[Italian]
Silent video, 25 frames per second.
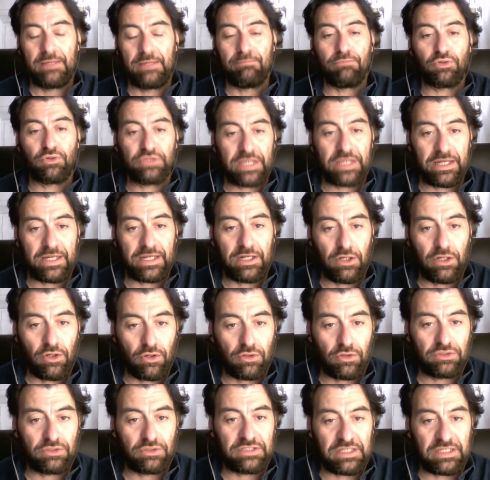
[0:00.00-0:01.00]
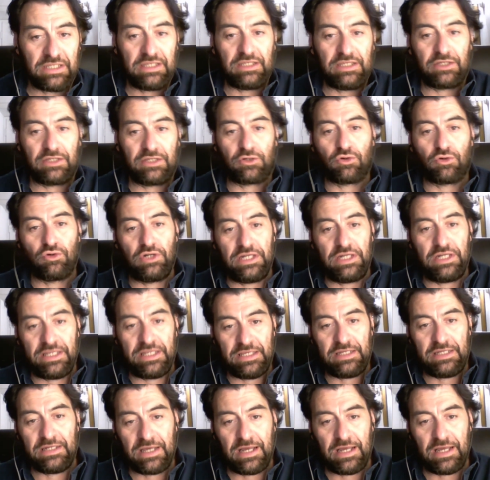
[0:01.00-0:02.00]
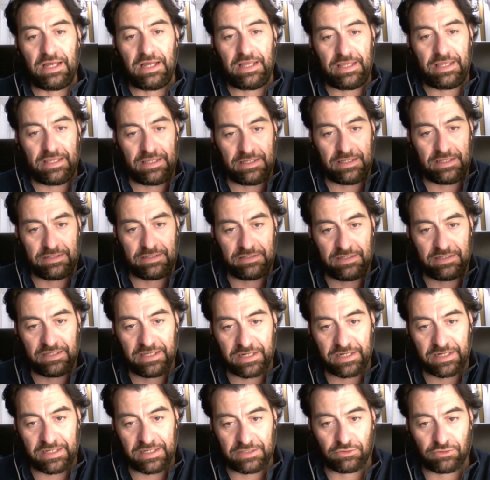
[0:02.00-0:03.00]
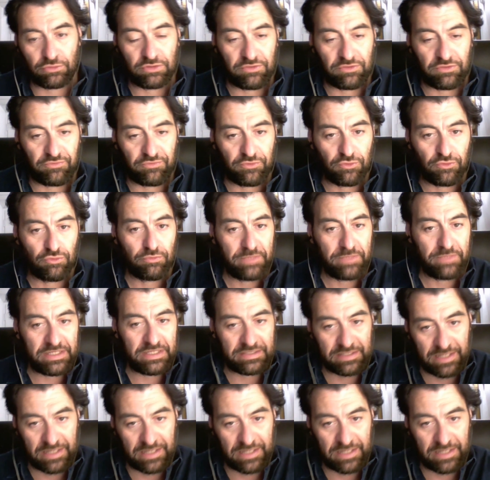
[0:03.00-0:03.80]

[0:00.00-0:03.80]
modello di collina e di greto di fiume,